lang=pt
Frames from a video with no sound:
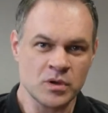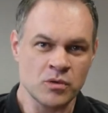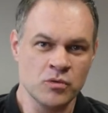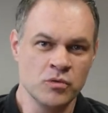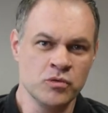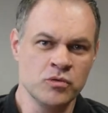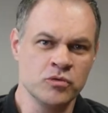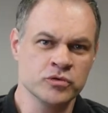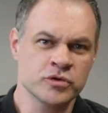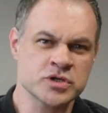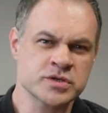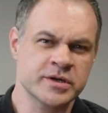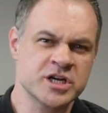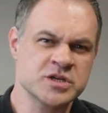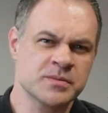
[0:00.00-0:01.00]
O, o
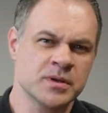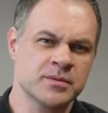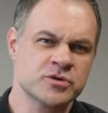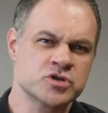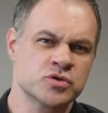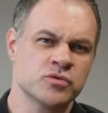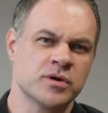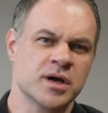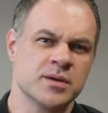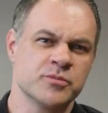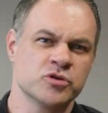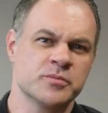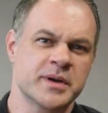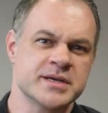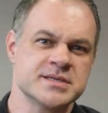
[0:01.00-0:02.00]
nosso grande problema hoje do câmbio
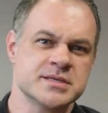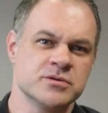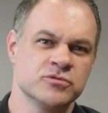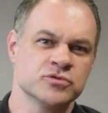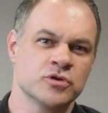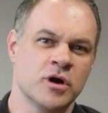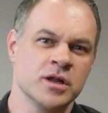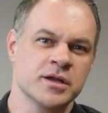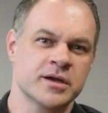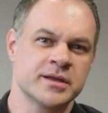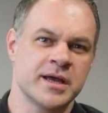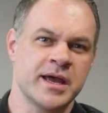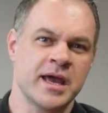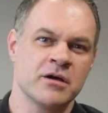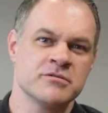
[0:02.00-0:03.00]
no Brasil, o dólar,
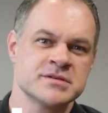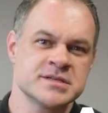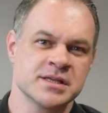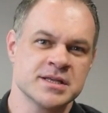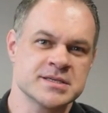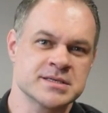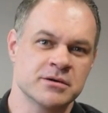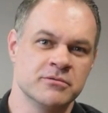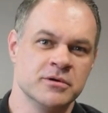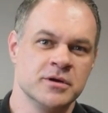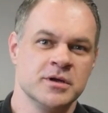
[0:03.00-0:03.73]
né, é a oscilação.